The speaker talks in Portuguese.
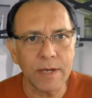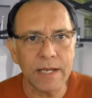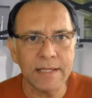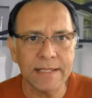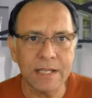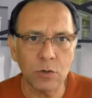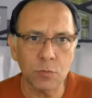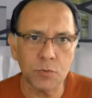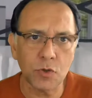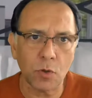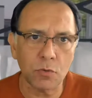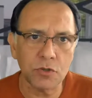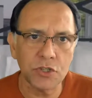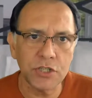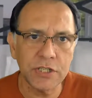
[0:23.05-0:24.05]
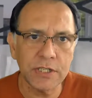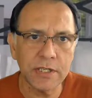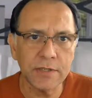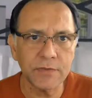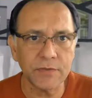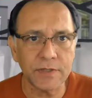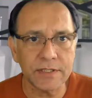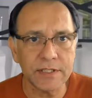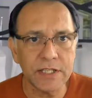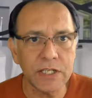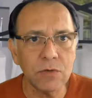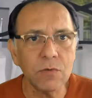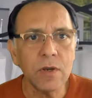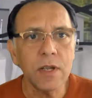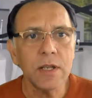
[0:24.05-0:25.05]
em neuropsicologia
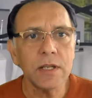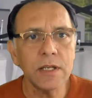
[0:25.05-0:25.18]
infantil